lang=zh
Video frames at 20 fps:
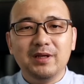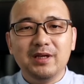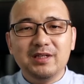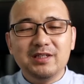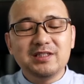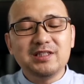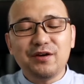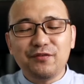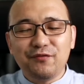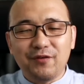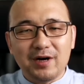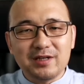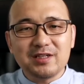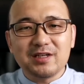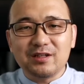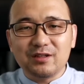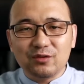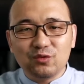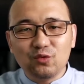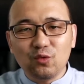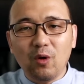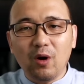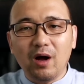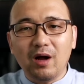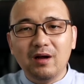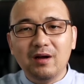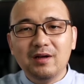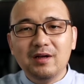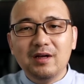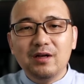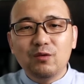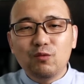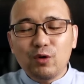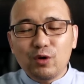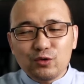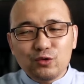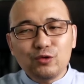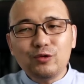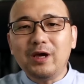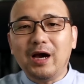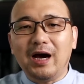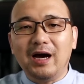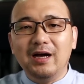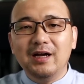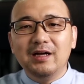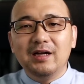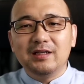现在房子很多，过去啊，